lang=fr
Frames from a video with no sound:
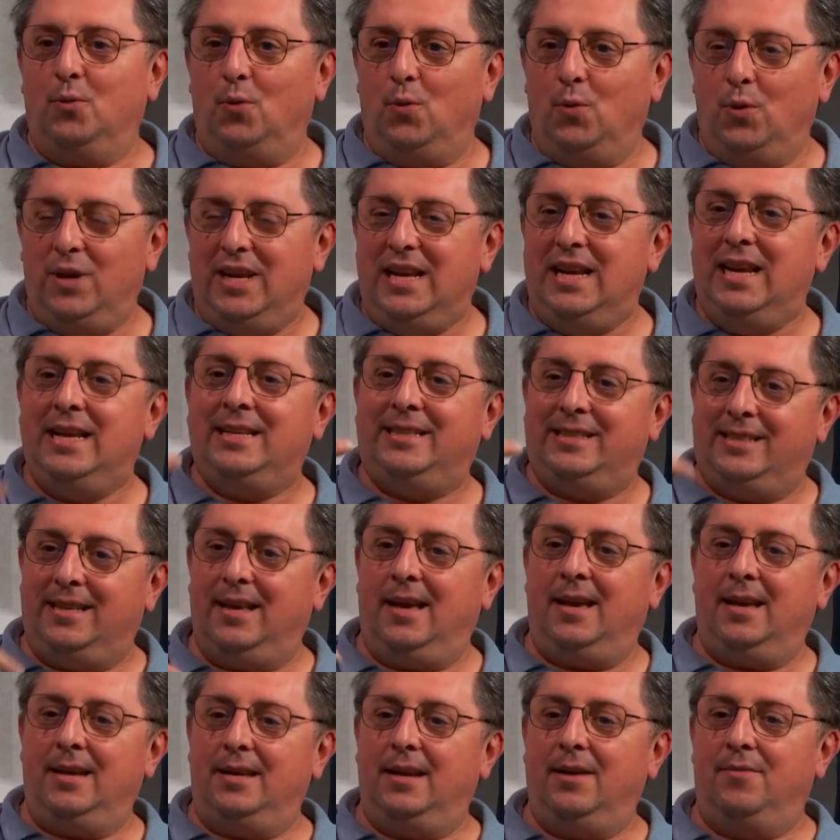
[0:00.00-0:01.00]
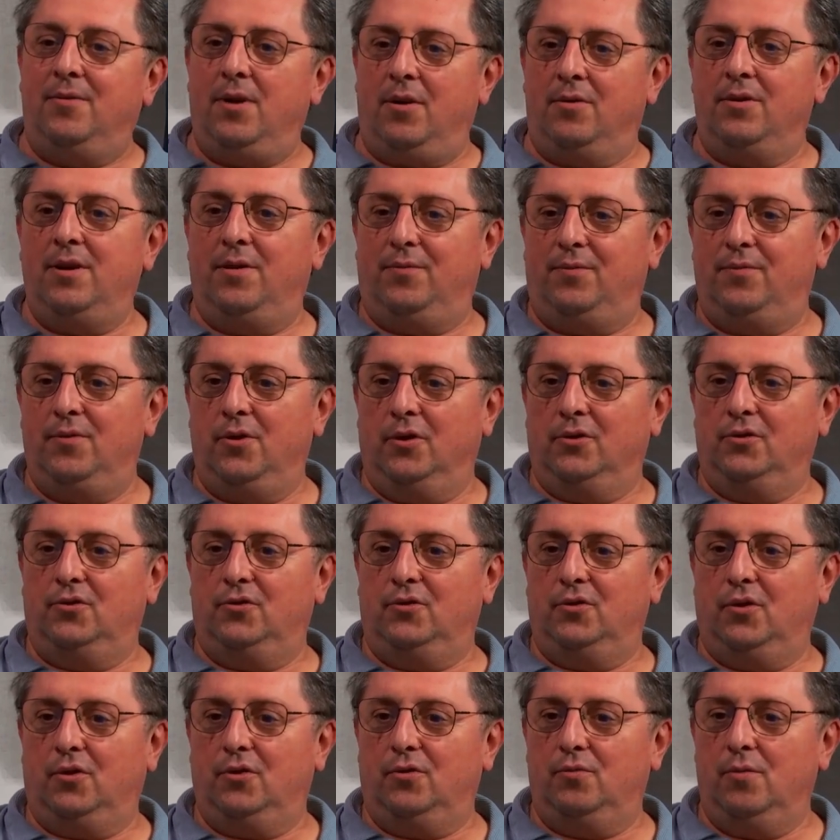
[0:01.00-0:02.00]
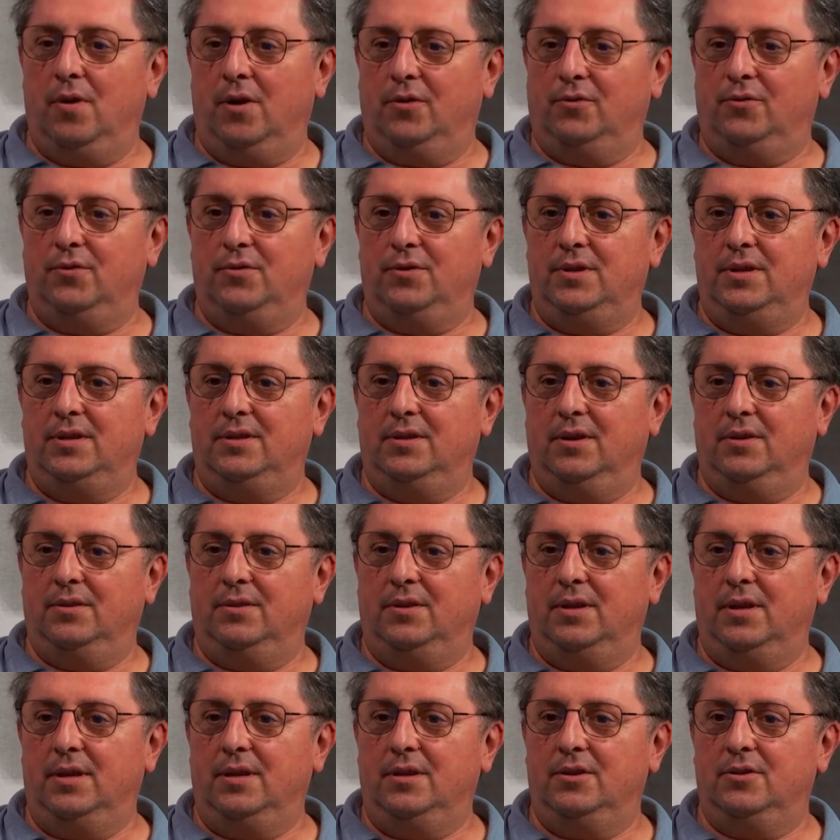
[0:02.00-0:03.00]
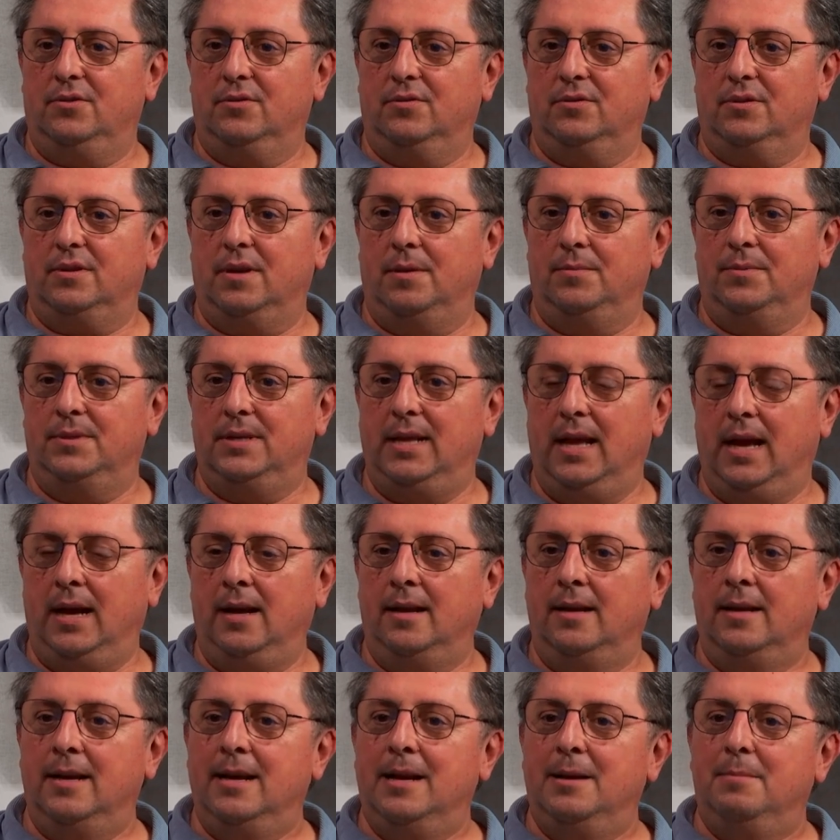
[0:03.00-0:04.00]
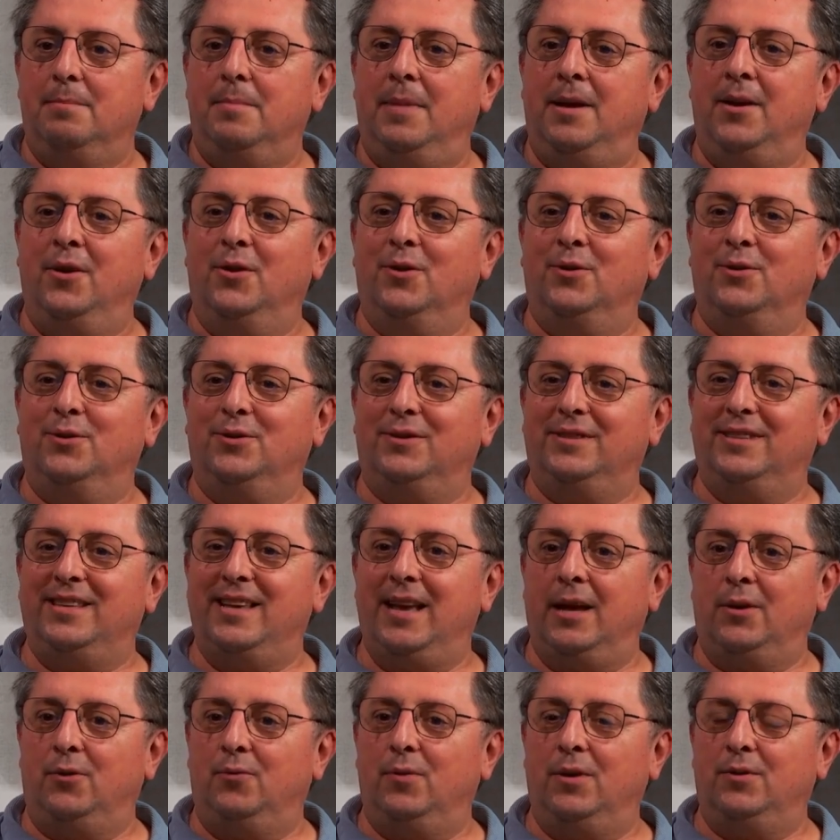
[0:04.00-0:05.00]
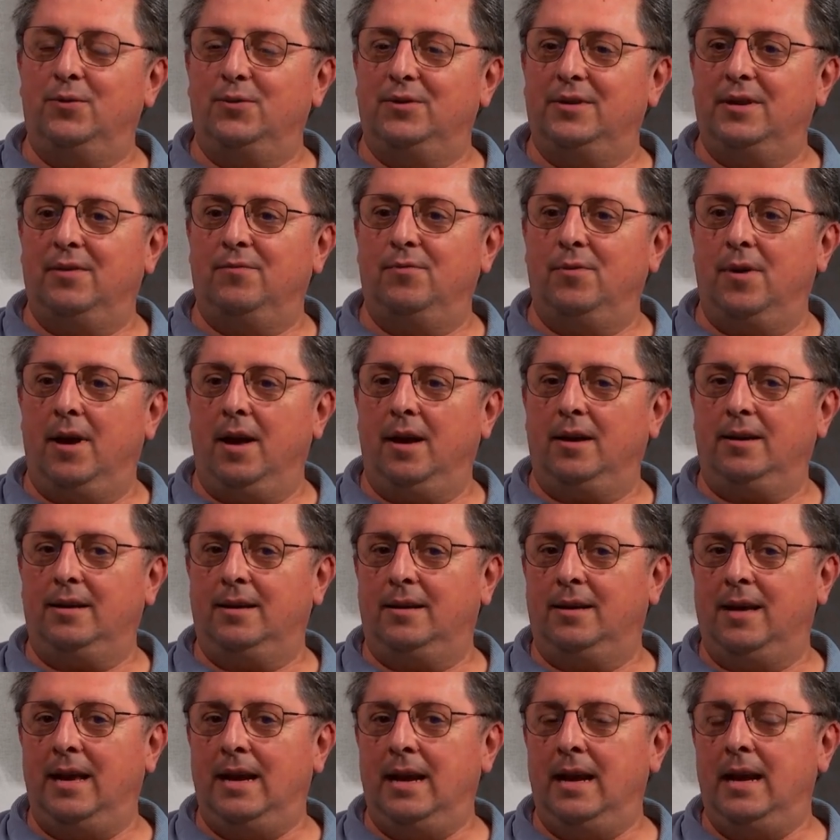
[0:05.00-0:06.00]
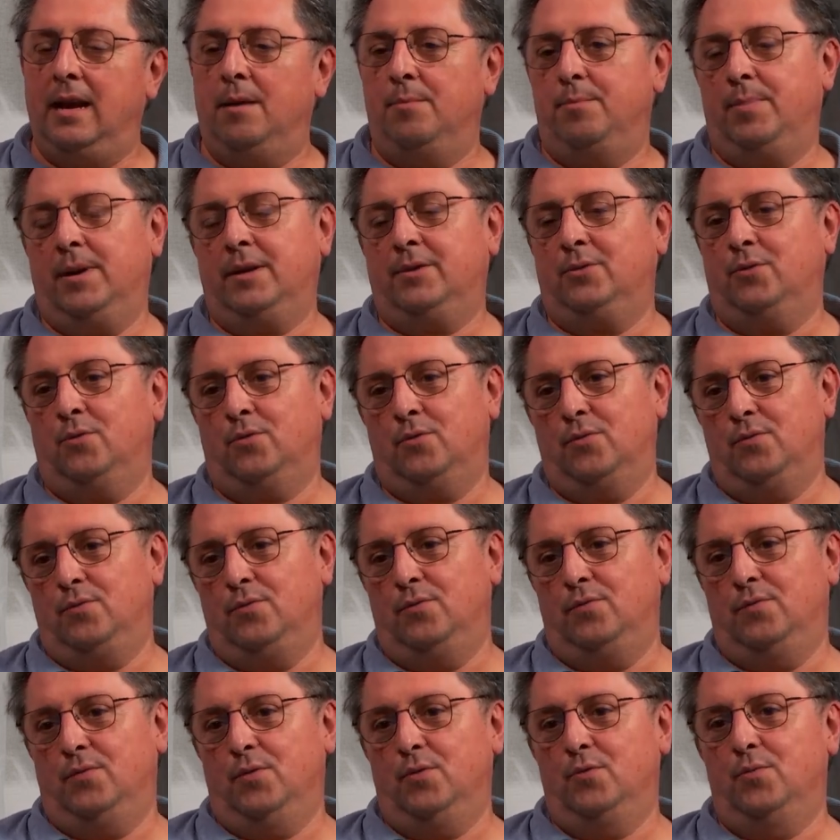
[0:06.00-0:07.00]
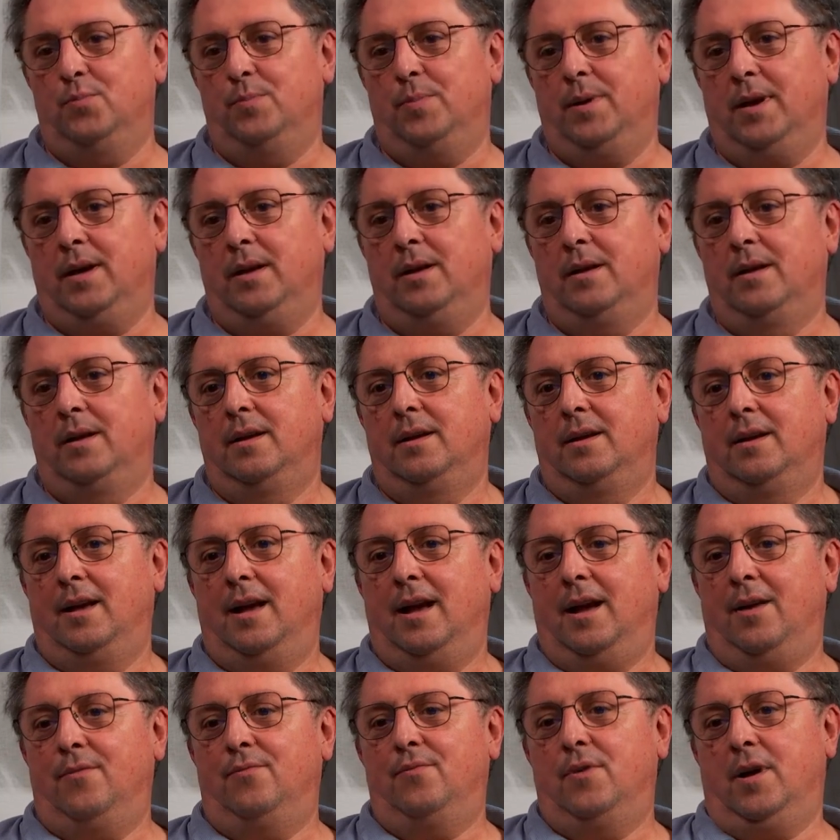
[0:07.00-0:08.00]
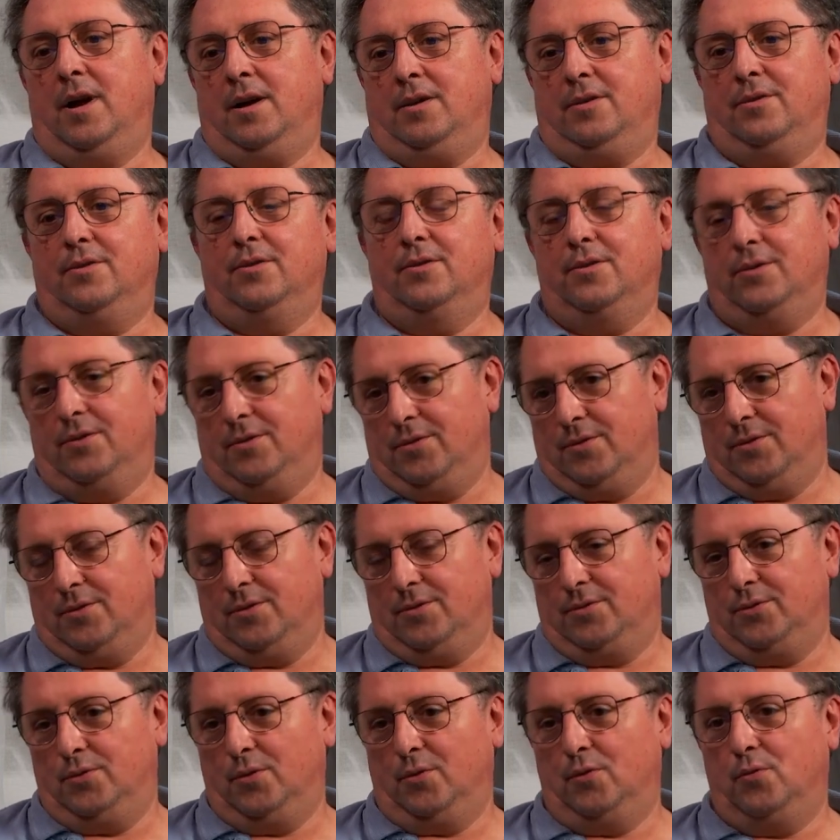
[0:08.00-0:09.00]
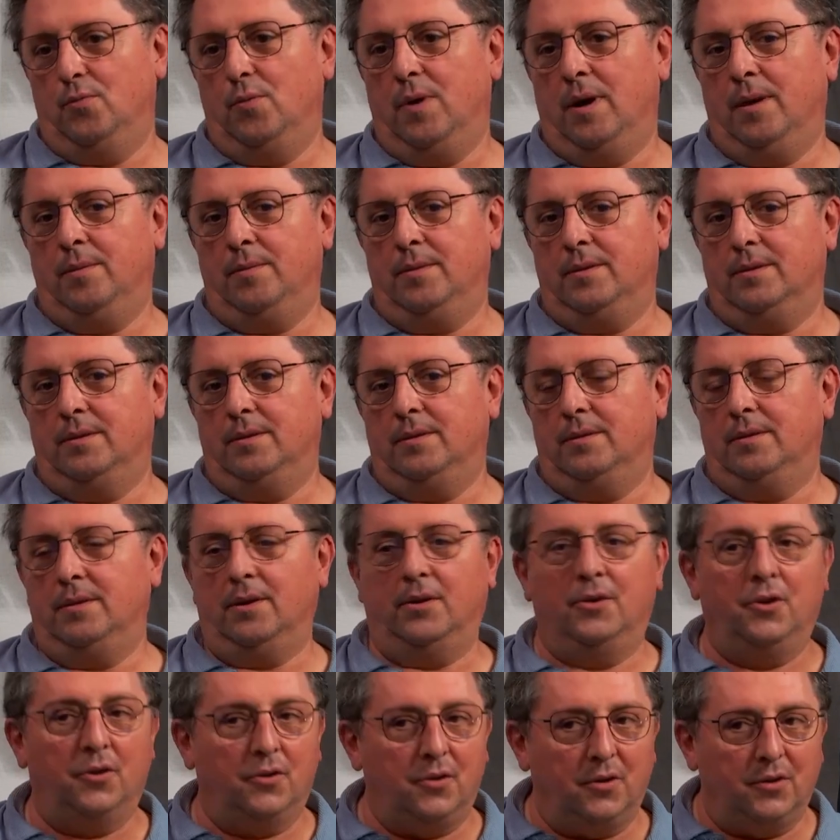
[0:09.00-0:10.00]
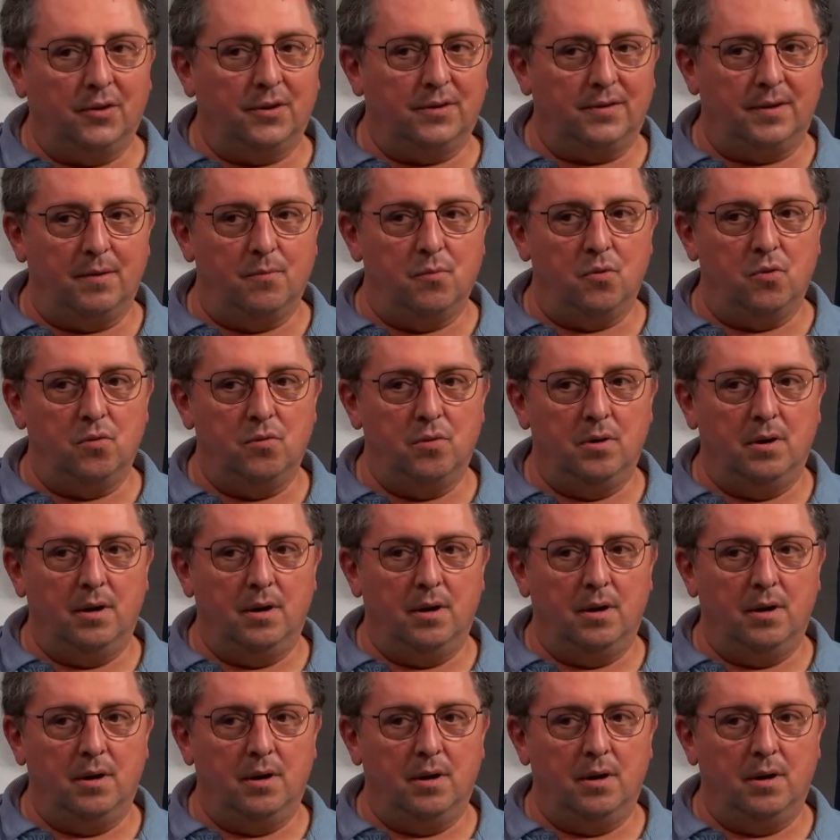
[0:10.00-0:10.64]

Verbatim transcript: il essaye d'avoir une influence sur toi en te disant des choses comme cela, Maintenant, c'est à toi de savoir quel est l'impact que tu veux ou pas avoir euh, sur toi euh, en entendant ces mots.